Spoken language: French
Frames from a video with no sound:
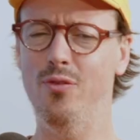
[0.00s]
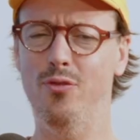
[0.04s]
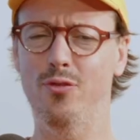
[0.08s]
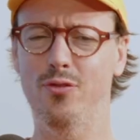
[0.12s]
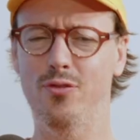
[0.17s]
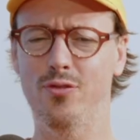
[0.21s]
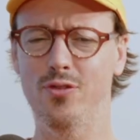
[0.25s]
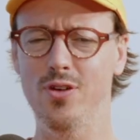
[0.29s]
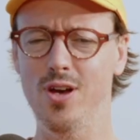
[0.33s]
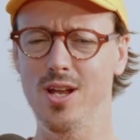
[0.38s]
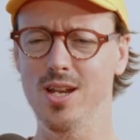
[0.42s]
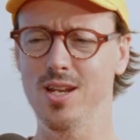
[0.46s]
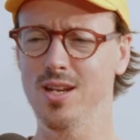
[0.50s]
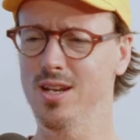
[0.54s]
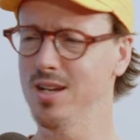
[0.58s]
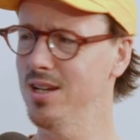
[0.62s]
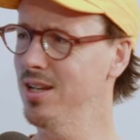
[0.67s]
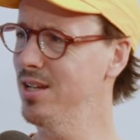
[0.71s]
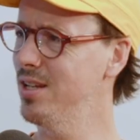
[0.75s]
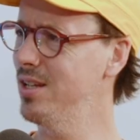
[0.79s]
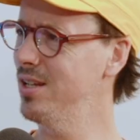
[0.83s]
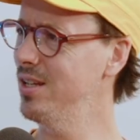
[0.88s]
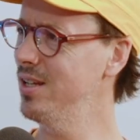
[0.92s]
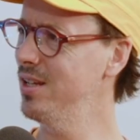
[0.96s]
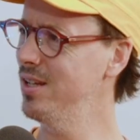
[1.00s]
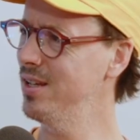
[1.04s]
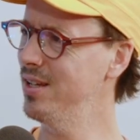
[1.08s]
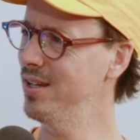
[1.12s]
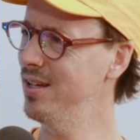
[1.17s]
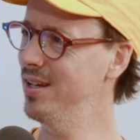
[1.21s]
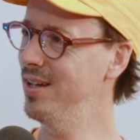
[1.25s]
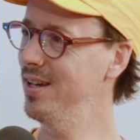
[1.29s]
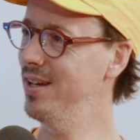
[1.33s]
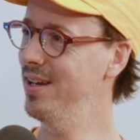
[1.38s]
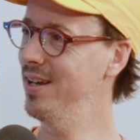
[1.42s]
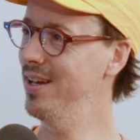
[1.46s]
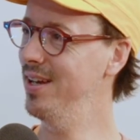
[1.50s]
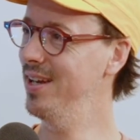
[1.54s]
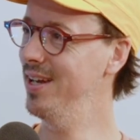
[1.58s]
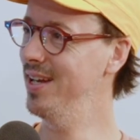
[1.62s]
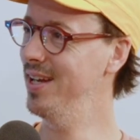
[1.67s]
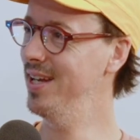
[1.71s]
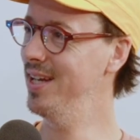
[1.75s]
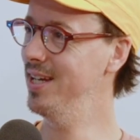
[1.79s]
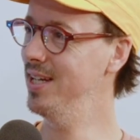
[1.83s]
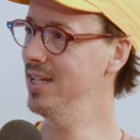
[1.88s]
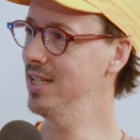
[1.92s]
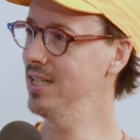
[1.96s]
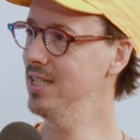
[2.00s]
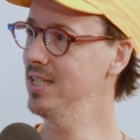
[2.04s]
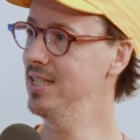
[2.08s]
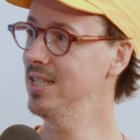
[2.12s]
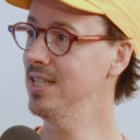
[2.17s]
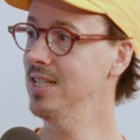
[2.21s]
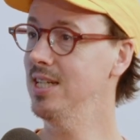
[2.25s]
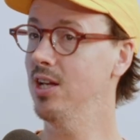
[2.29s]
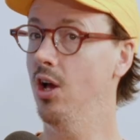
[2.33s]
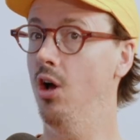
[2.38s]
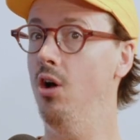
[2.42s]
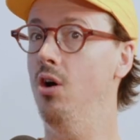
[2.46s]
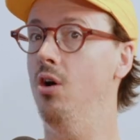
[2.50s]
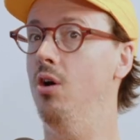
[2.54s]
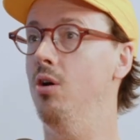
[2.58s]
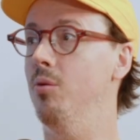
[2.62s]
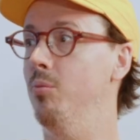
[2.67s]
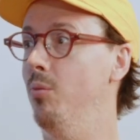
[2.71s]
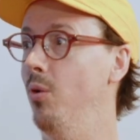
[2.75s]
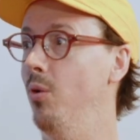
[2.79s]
fun. genre Kim Clavel, là, elle te pète ta oh, face,